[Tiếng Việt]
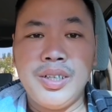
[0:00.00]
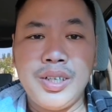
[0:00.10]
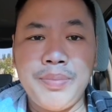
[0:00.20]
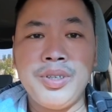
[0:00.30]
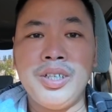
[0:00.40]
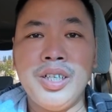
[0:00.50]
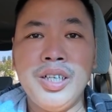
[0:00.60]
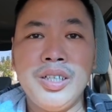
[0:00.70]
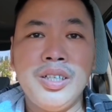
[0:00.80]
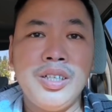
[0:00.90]
nằm
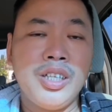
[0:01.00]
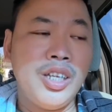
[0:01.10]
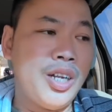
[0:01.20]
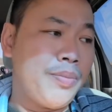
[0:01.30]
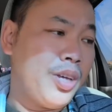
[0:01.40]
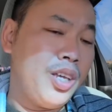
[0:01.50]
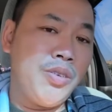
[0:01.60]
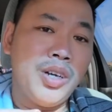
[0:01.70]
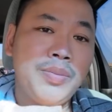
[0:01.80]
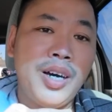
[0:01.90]
ngửa chứ nằm
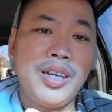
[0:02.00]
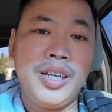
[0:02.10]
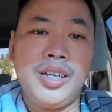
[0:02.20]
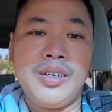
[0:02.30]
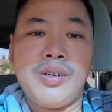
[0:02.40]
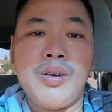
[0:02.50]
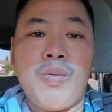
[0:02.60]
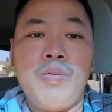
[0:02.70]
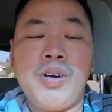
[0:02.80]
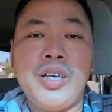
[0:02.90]
nghiêng qua bên này đó
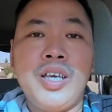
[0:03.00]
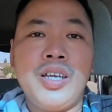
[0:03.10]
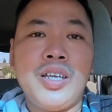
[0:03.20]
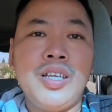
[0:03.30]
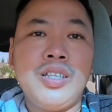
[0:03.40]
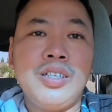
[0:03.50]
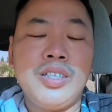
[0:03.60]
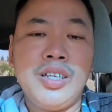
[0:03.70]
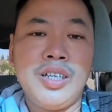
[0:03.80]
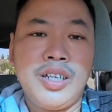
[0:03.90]
đụng vào cái cái vết thương
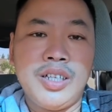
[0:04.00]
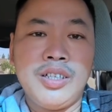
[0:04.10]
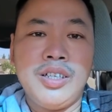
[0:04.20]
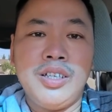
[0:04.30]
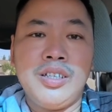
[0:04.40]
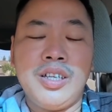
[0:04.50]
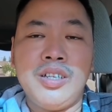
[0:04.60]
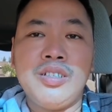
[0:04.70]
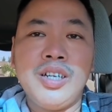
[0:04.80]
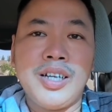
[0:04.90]
chích này đó thì
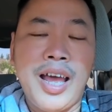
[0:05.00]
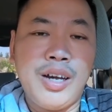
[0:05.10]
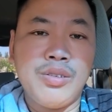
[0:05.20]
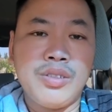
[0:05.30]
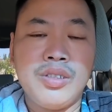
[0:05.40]
nó rất là đau